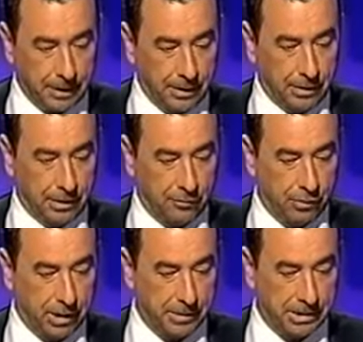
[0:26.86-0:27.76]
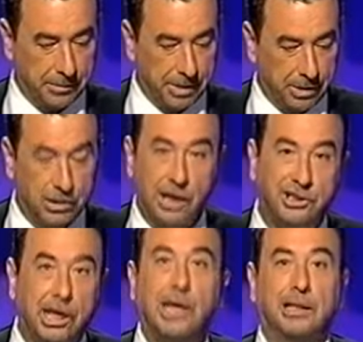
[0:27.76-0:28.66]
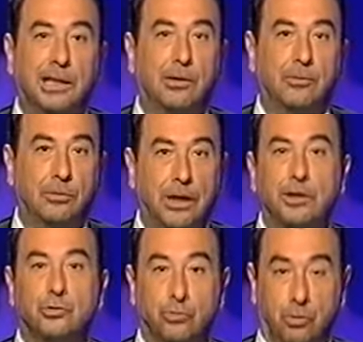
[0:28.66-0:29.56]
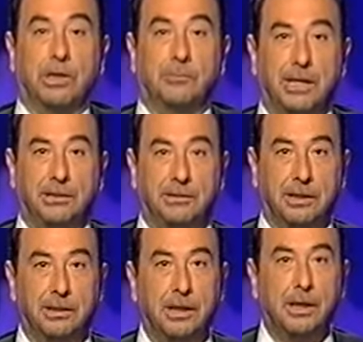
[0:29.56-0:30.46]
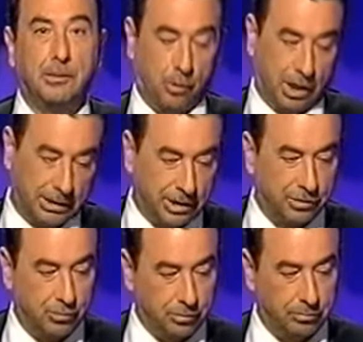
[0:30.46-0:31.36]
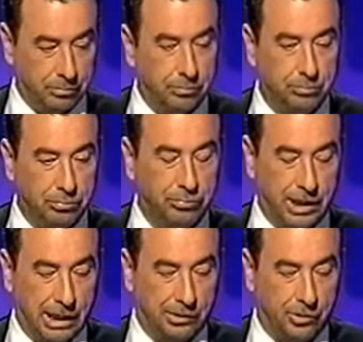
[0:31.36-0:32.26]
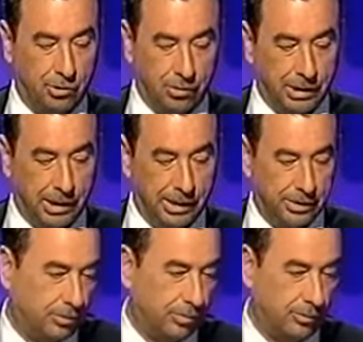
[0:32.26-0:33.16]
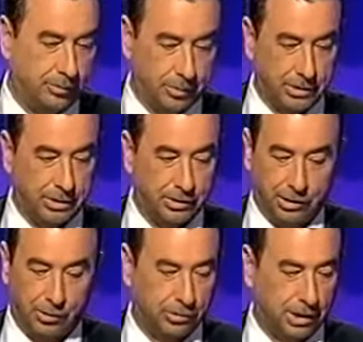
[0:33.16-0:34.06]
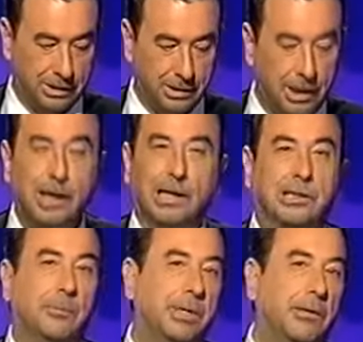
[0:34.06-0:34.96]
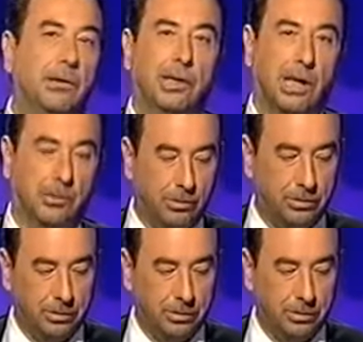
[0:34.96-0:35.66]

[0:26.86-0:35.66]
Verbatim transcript: que fue ni más ni menos que Chinatown, una de sus obras maestras. Polanski es un director que ha hecho, pues, entre otras, La semilla del diablo,